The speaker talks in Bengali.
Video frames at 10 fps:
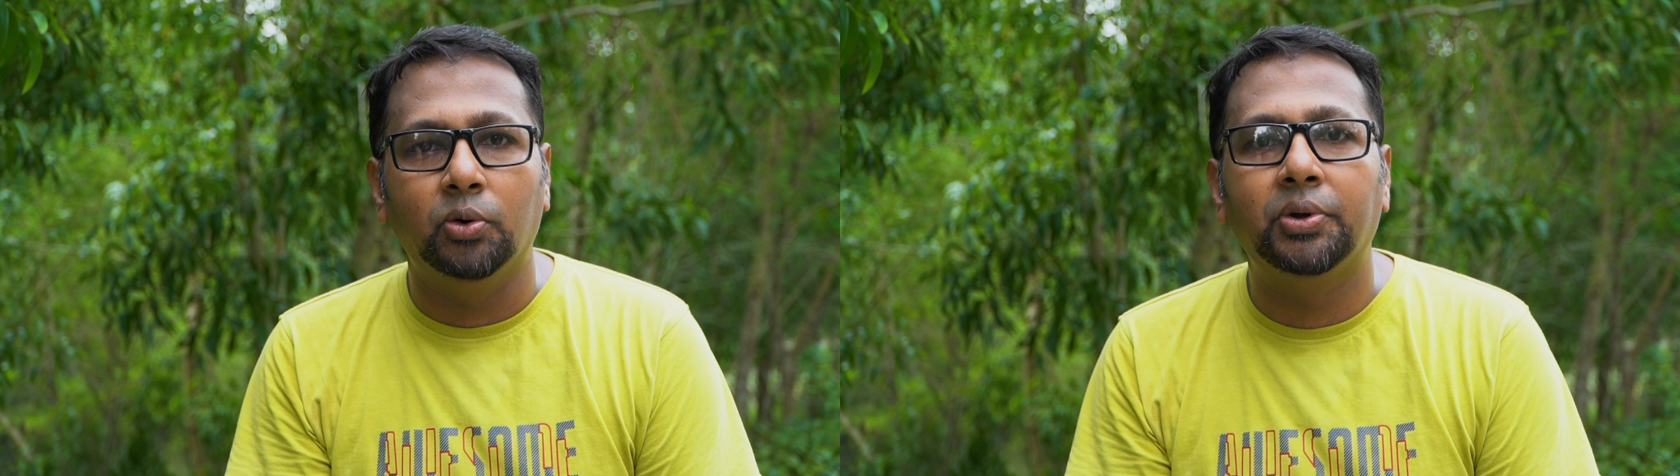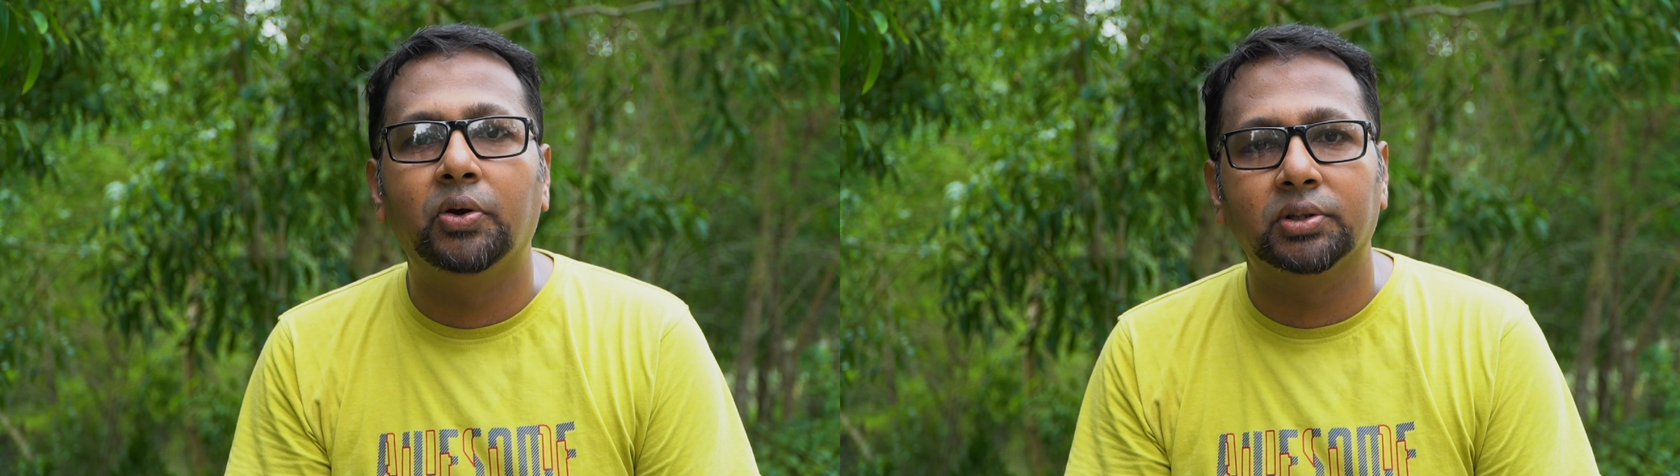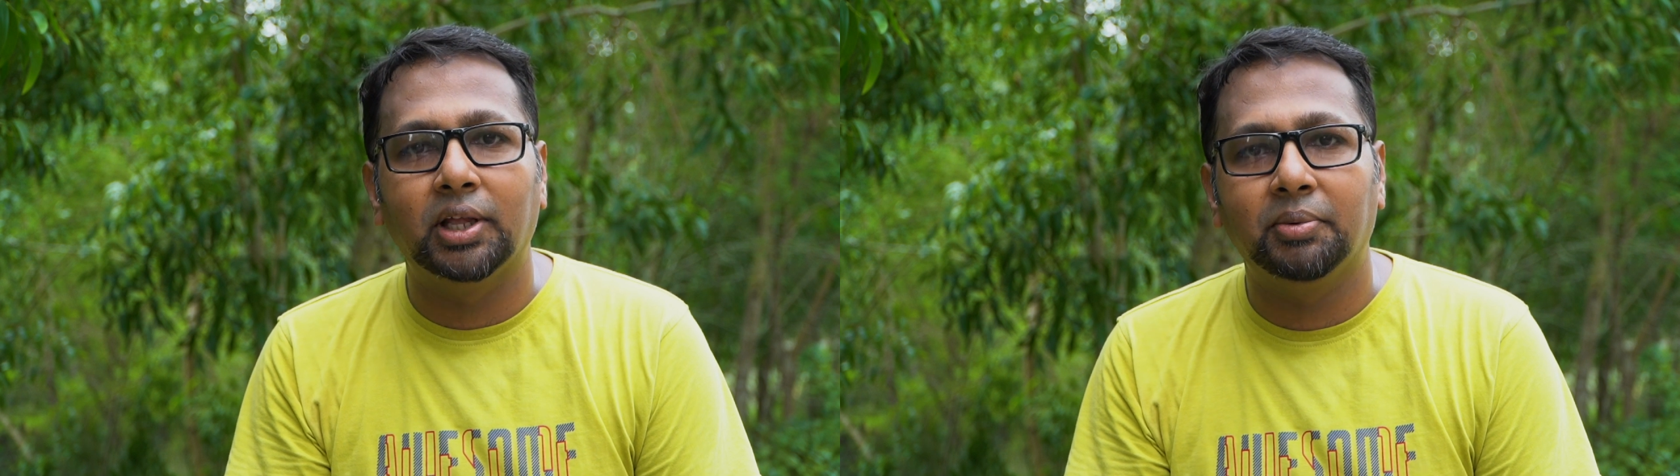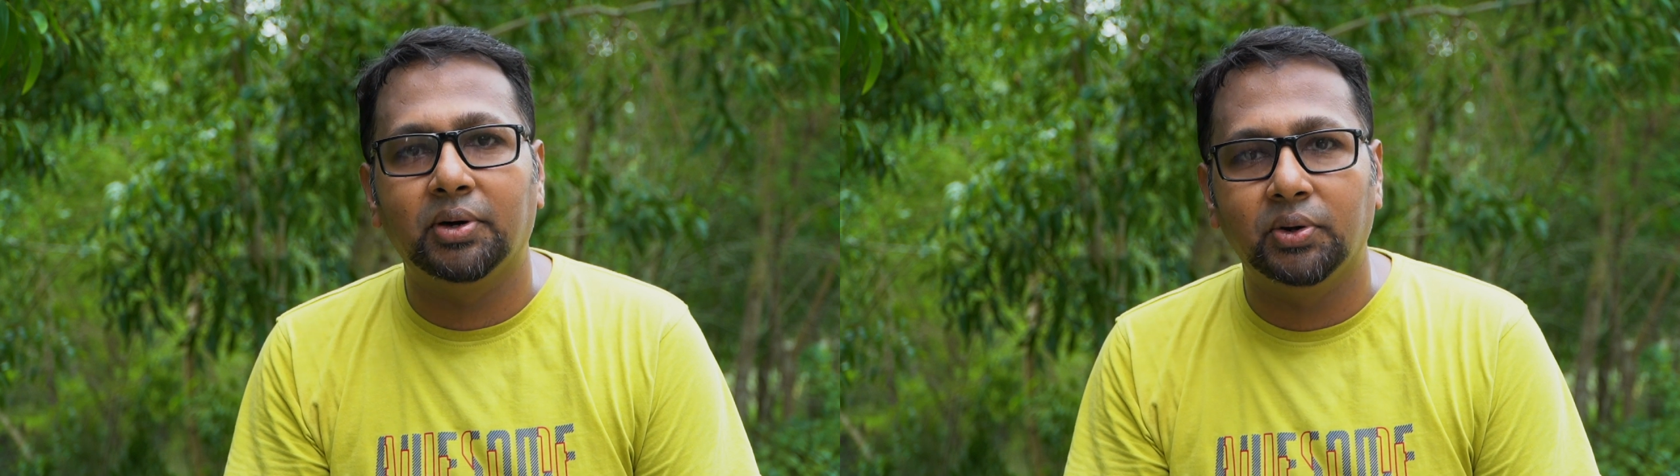অভিজ্ঞতা আমার